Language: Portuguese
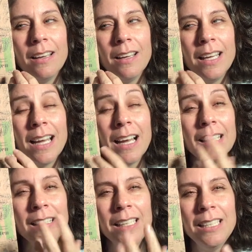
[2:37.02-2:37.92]
é
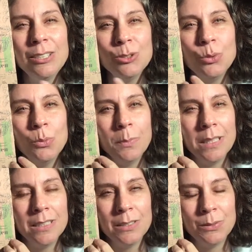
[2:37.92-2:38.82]
além do
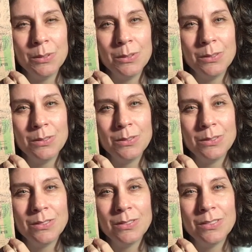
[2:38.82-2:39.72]
humano.
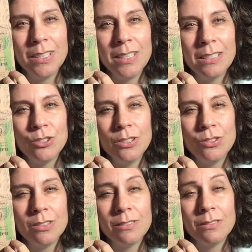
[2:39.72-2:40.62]
Né? A
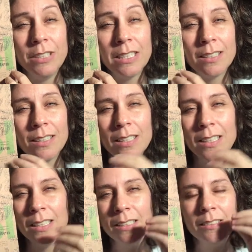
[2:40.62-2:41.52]
gente fica
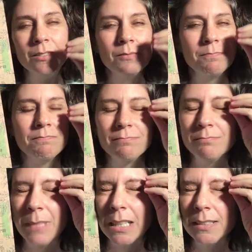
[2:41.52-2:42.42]

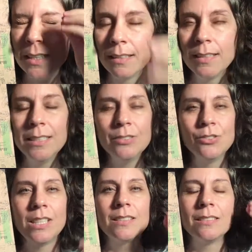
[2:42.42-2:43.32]
martelando
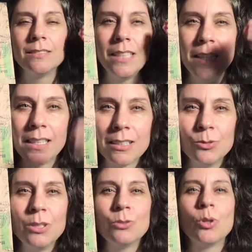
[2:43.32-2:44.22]
nessa tecla
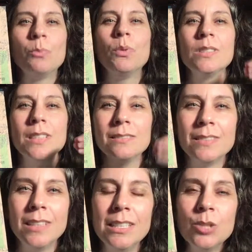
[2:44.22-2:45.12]
do
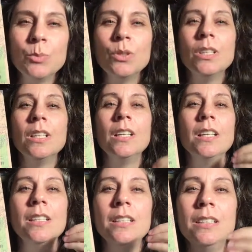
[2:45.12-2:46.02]
antropocentrismo
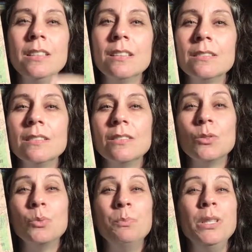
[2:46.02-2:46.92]
e
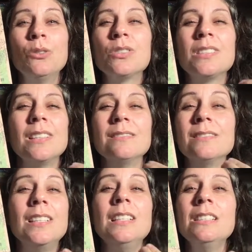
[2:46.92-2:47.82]
o
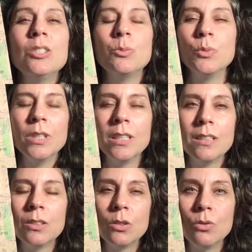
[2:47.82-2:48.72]
biocentrismo,
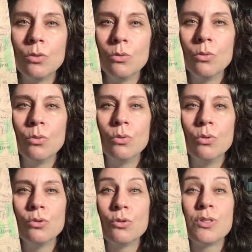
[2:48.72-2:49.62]
né? o,
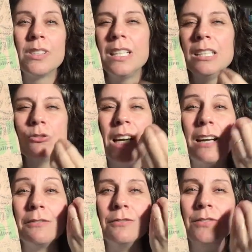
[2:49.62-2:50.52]
cujo centro é
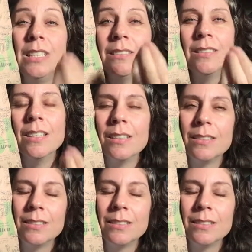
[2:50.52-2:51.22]
a vida,